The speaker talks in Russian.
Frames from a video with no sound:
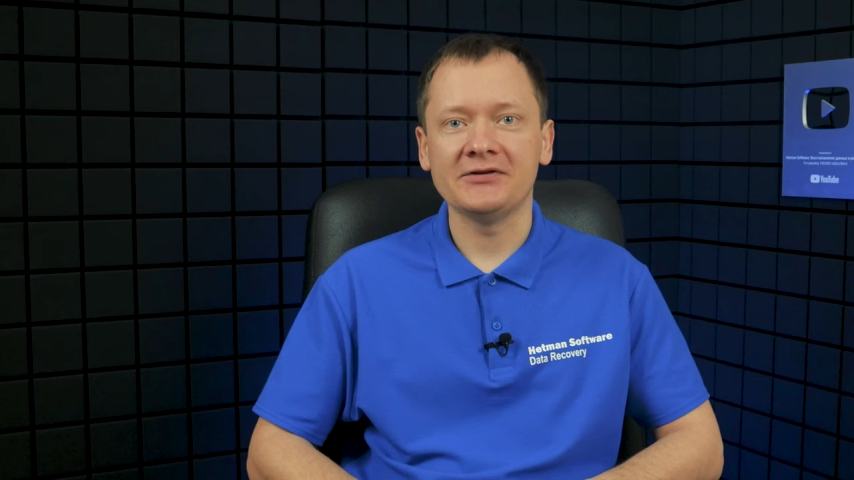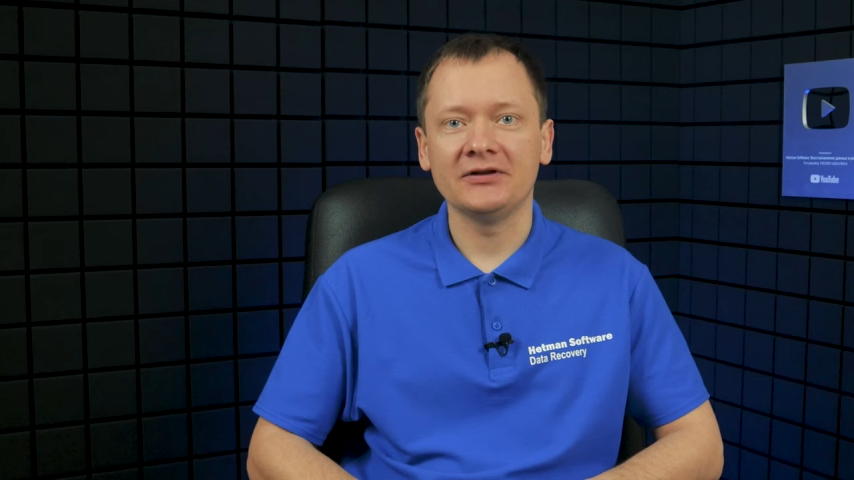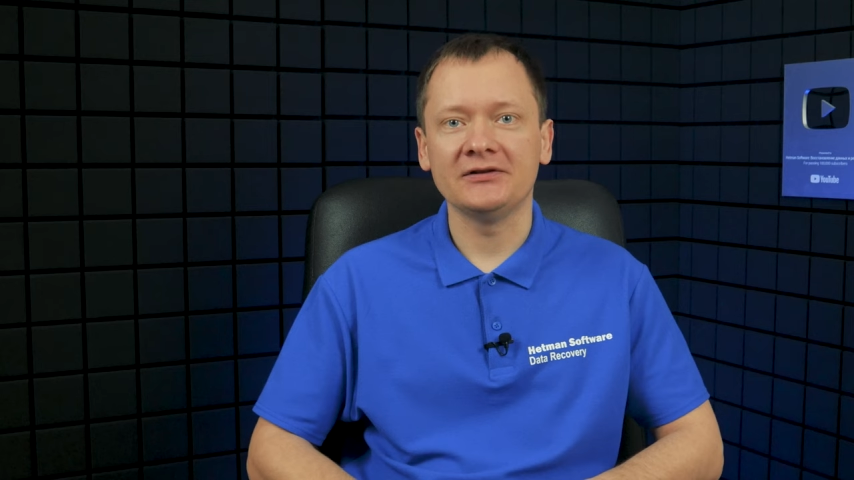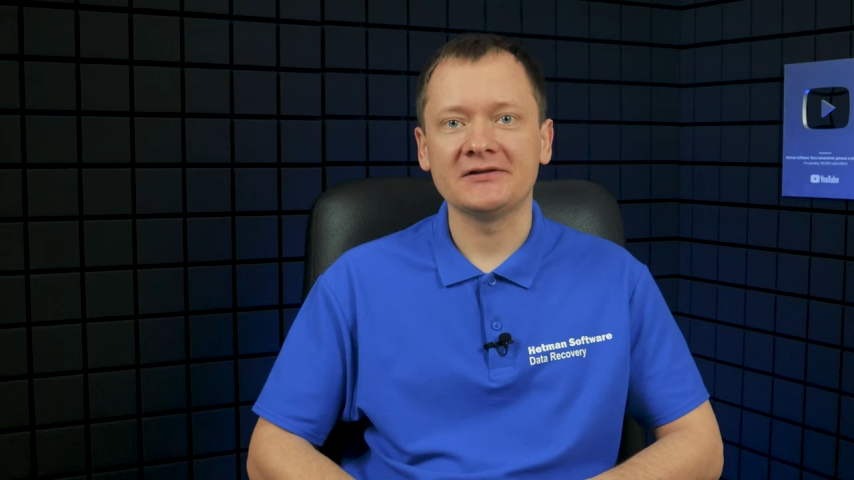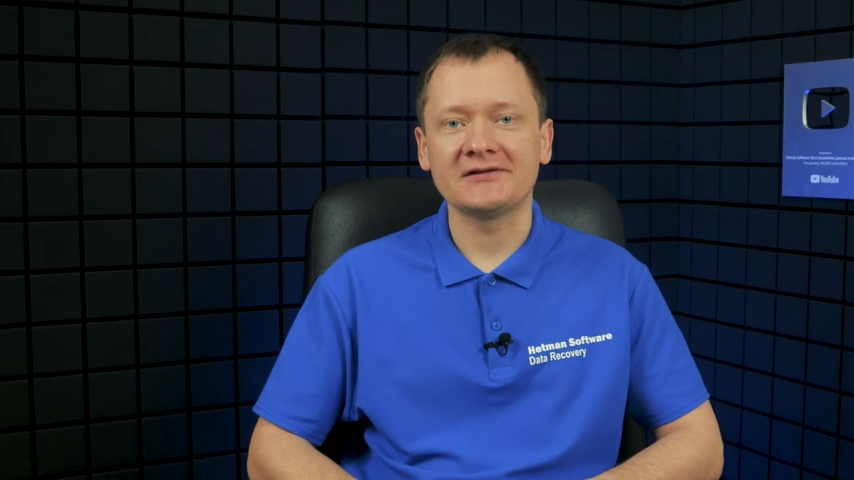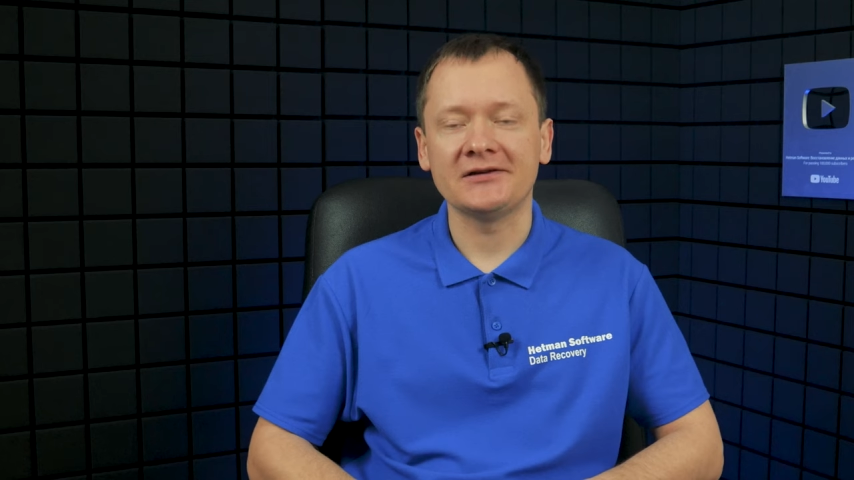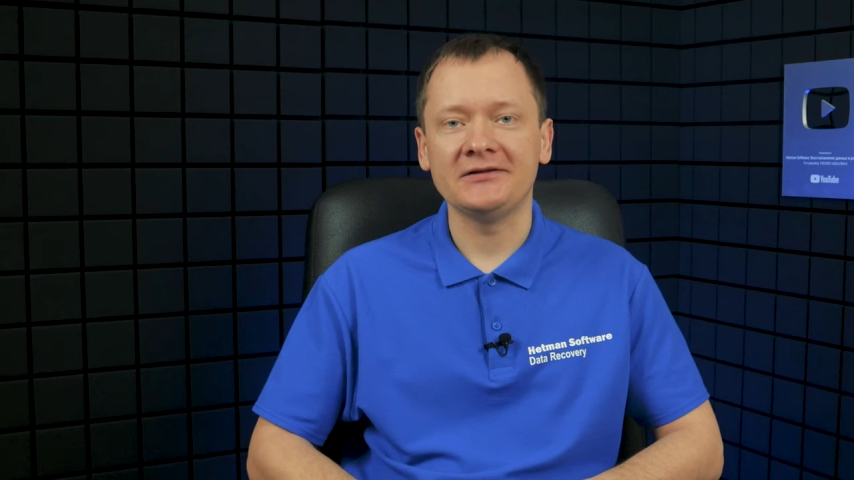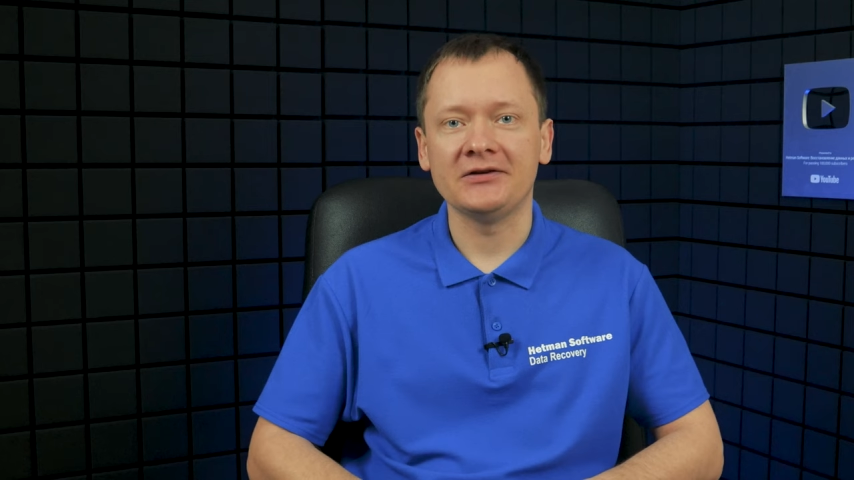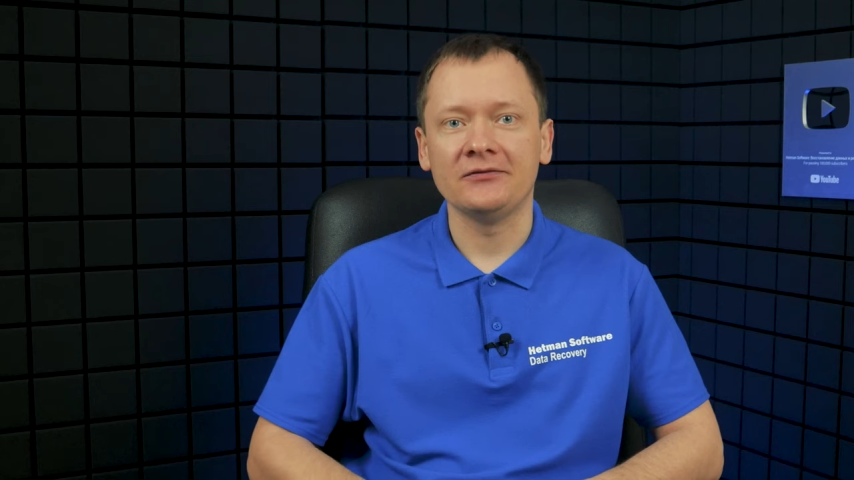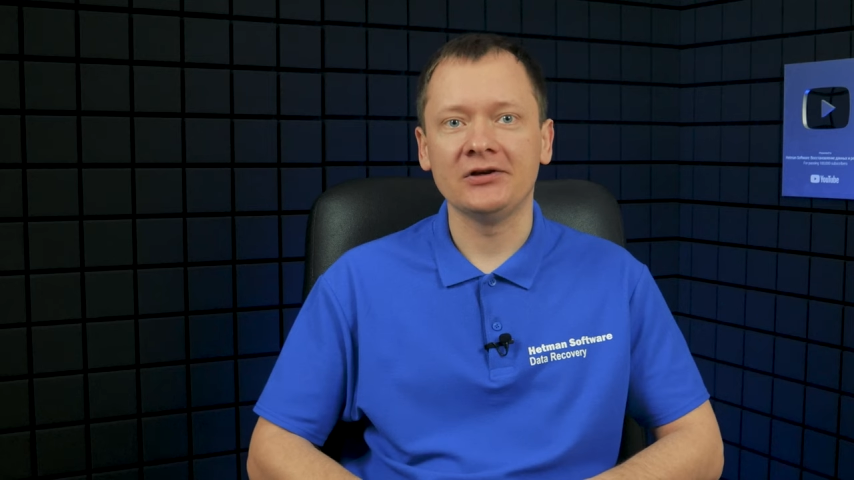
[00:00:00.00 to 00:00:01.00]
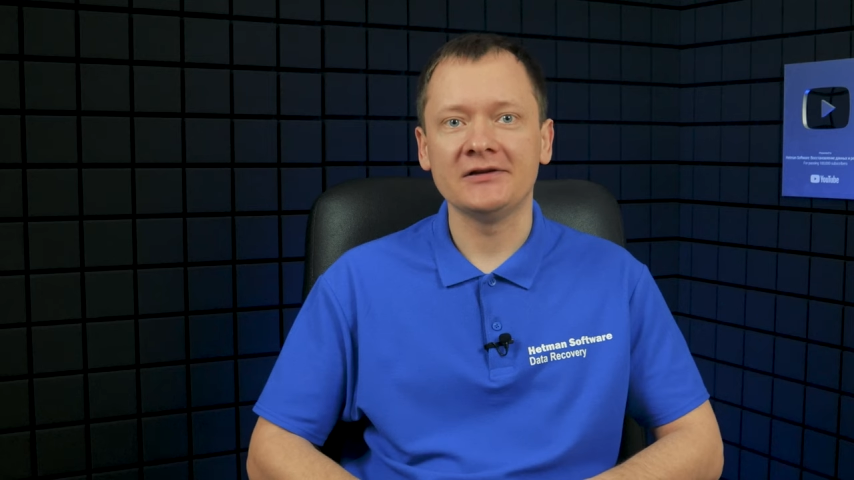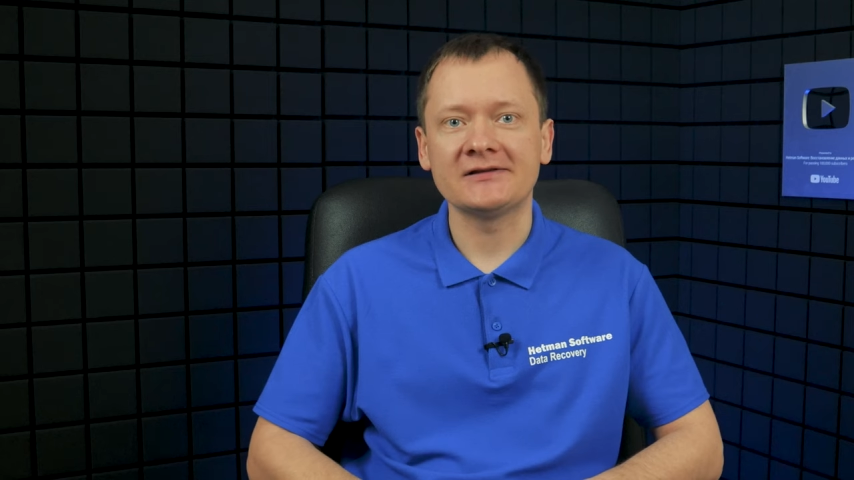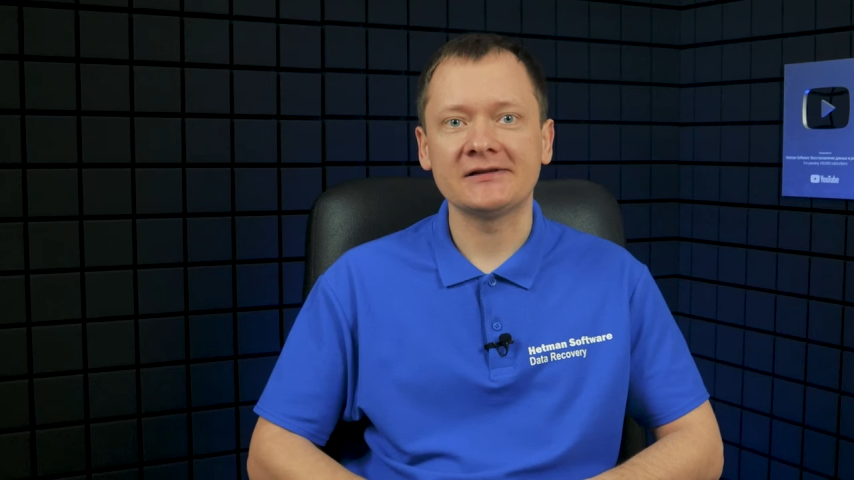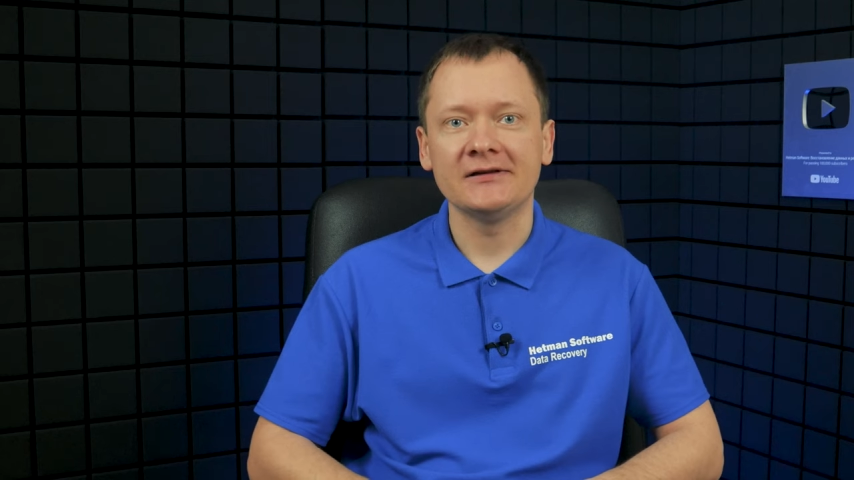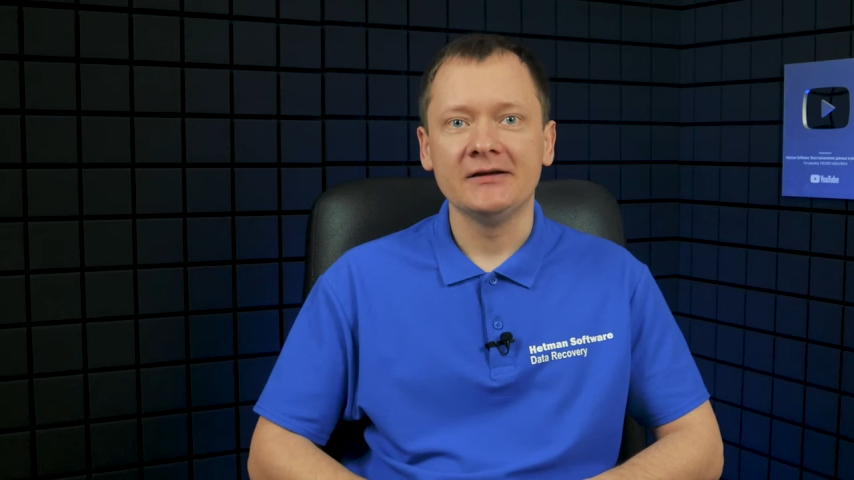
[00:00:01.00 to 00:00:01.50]
данных с RAID
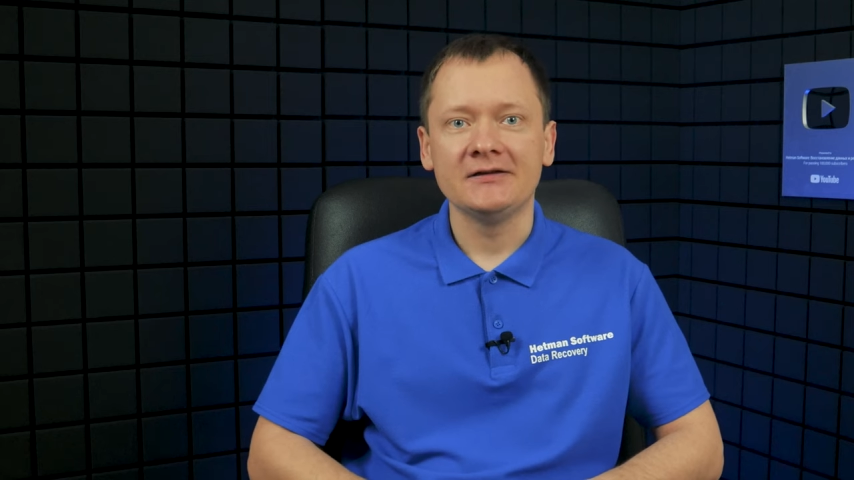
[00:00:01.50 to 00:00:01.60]
является